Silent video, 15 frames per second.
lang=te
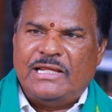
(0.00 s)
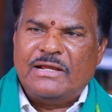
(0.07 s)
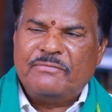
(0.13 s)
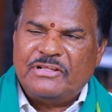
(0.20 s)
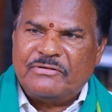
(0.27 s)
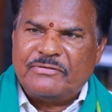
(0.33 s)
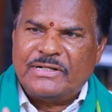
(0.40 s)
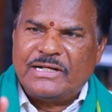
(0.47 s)
ఏ
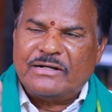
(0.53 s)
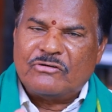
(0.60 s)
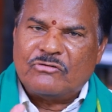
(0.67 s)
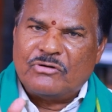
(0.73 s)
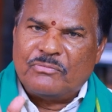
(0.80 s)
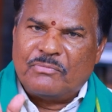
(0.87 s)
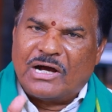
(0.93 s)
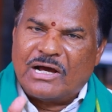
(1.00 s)

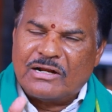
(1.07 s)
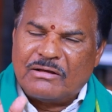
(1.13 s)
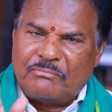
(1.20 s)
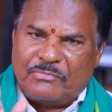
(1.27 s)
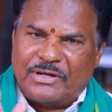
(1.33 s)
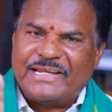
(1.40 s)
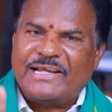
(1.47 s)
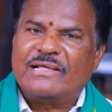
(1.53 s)
విధమైనటువంటి మాన
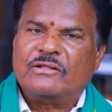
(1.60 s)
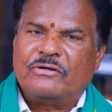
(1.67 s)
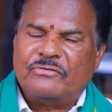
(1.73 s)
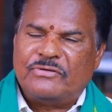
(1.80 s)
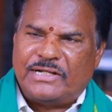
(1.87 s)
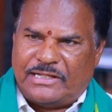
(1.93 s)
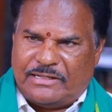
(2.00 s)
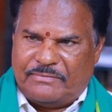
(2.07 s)
మర్యాదలు
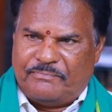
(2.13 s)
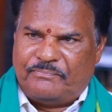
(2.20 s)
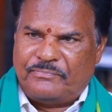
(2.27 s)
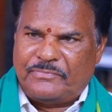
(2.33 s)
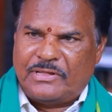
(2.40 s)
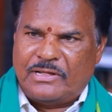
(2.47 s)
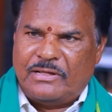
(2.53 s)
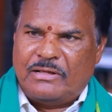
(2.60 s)
ఉంటే
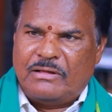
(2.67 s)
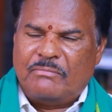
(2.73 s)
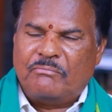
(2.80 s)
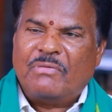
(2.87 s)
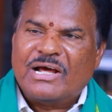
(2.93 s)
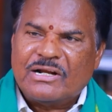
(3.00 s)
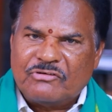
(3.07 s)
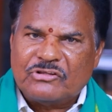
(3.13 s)

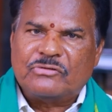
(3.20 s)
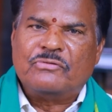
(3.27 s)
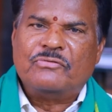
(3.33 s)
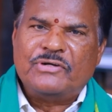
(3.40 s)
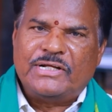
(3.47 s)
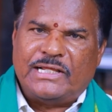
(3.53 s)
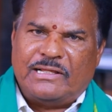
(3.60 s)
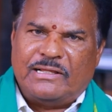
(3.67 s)
మానవత్వం
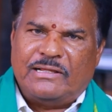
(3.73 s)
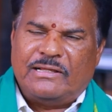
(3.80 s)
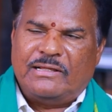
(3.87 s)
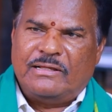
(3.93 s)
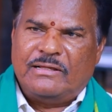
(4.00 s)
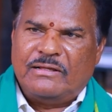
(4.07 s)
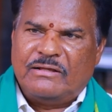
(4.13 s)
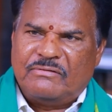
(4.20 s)
ఉంటే
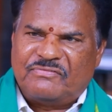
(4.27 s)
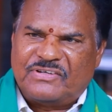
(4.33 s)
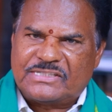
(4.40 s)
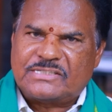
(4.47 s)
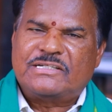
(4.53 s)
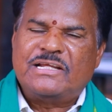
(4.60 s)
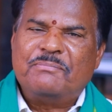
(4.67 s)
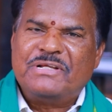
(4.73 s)

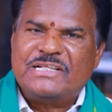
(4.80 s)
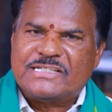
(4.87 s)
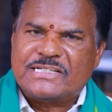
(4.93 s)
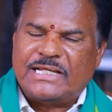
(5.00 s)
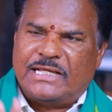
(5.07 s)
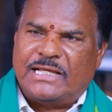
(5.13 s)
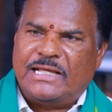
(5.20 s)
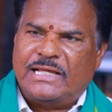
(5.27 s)
ఫస్ట్ ఎమ్మెల్సీకి